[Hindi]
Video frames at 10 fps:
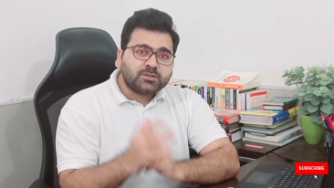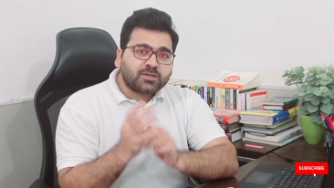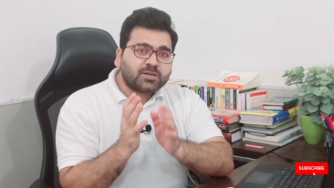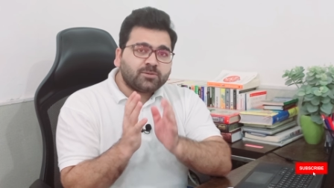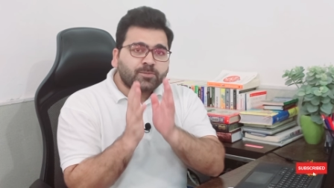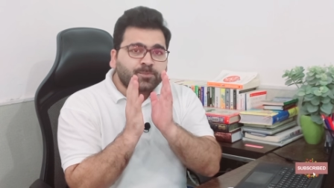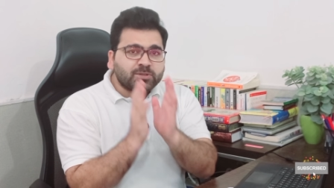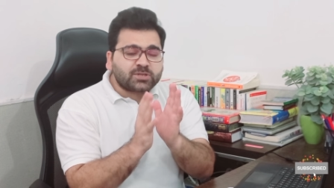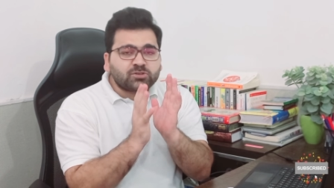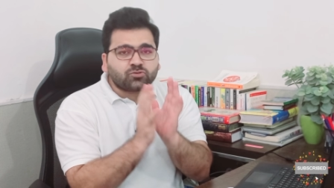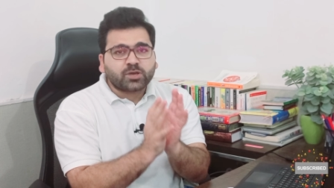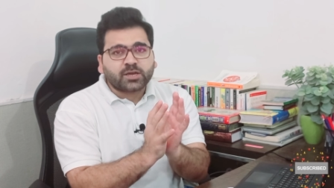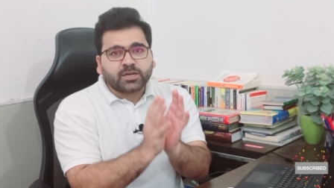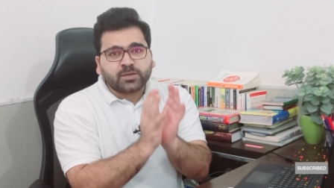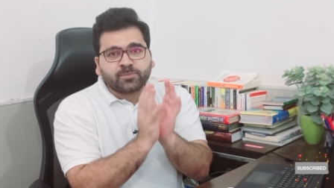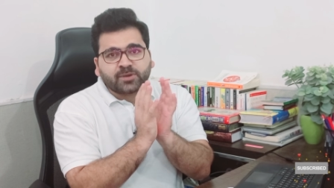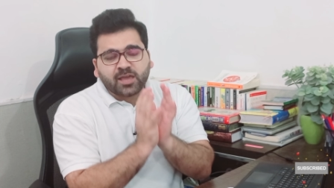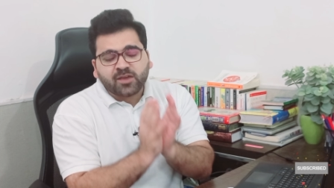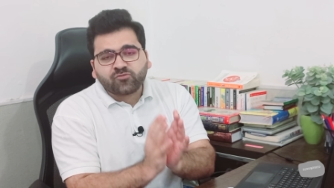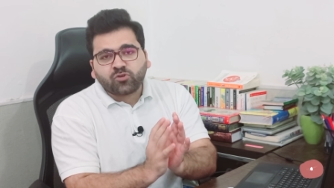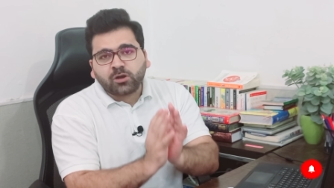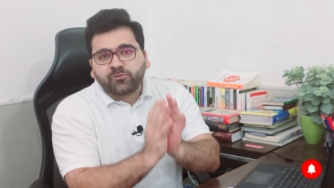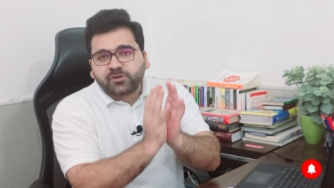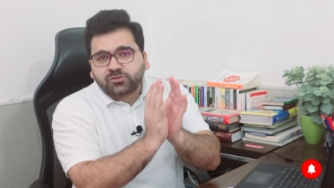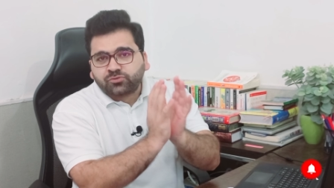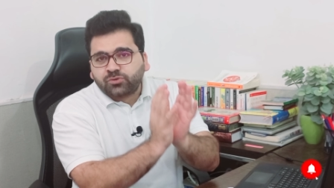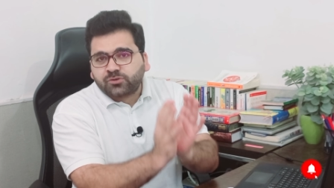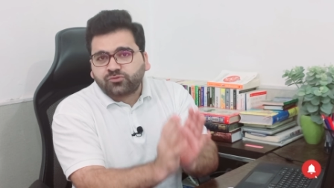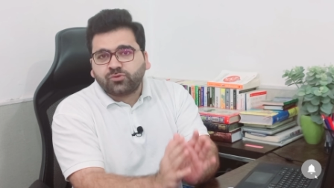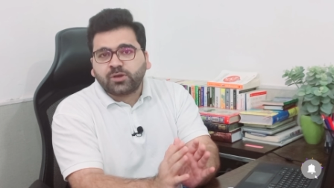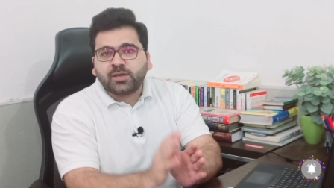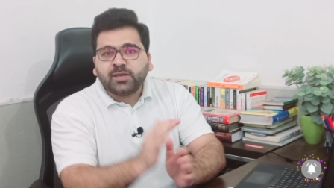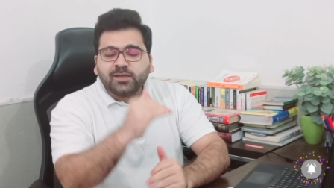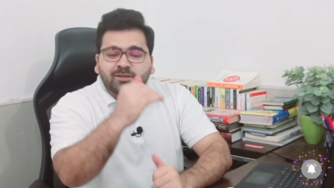तकरीबन पंद्रह सौ के करीब कैफ क्वालिफाइड स्टूडेंट्स हो गए